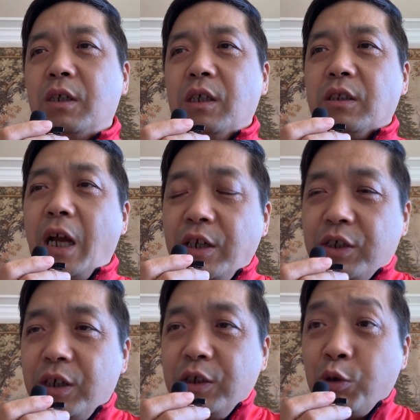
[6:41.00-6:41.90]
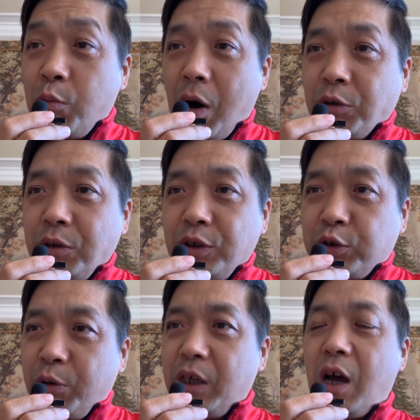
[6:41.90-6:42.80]
但是有矛盾就
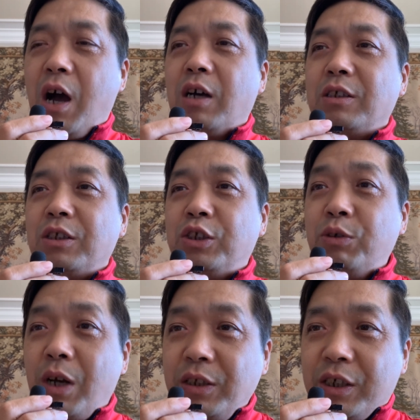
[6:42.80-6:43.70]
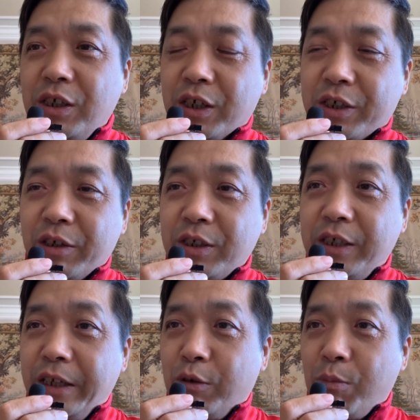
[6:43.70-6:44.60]
对了，就让你各省之
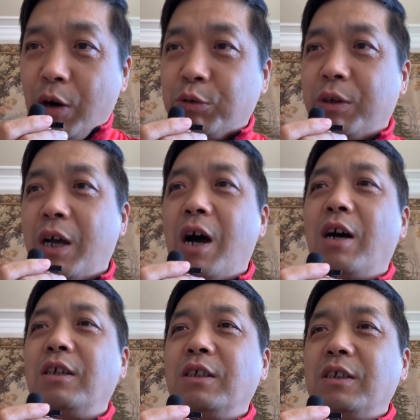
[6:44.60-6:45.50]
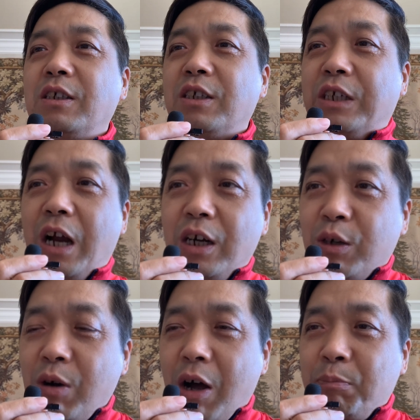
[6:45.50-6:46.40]
间有矛盾呀，这样的
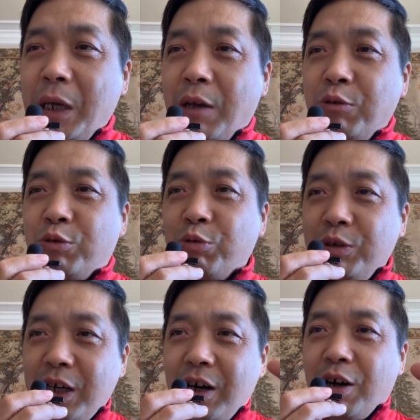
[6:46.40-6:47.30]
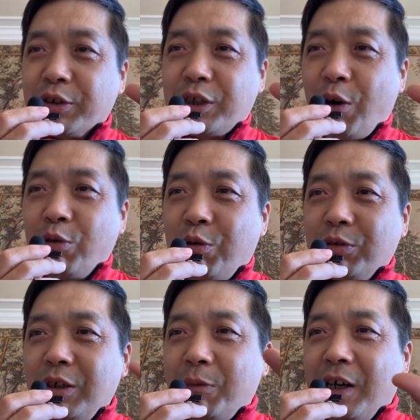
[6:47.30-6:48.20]
话便于中央好操
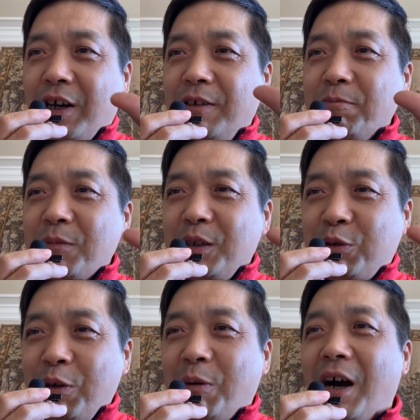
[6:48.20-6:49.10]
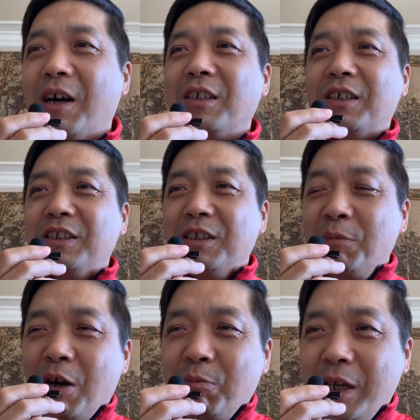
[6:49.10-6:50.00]
控你们呀，对吧？你
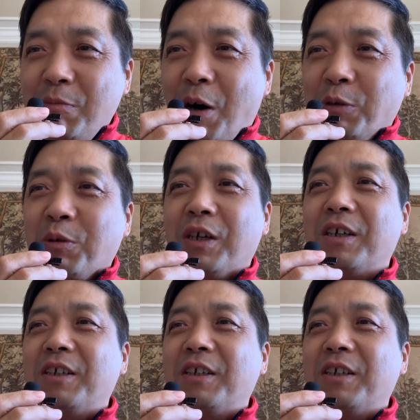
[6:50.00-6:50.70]
们要没矛盾，